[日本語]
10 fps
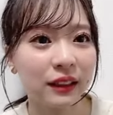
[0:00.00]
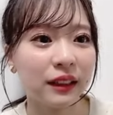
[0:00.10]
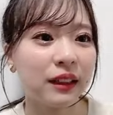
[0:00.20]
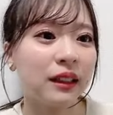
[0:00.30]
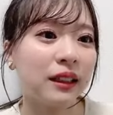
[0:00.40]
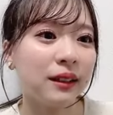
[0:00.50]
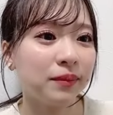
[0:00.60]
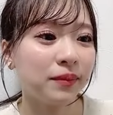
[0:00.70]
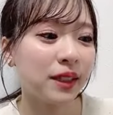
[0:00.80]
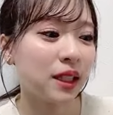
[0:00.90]
だから
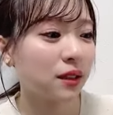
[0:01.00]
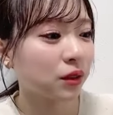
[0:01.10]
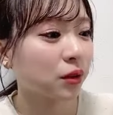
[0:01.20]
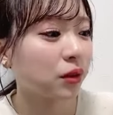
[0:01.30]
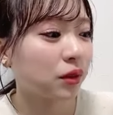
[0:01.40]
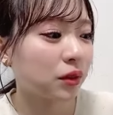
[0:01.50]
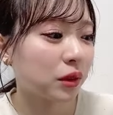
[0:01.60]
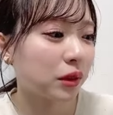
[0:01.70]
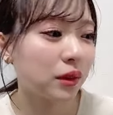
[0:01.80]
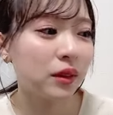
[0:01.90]
実はこ
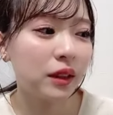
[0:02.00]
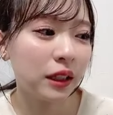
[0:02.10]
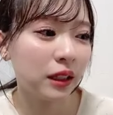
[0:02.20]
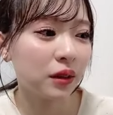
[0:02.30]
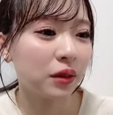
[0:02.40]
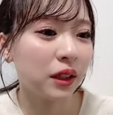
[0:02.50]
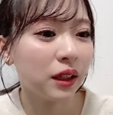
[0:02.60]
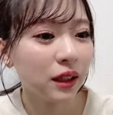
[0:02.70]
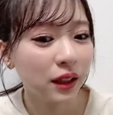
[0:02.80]
うなんだろうな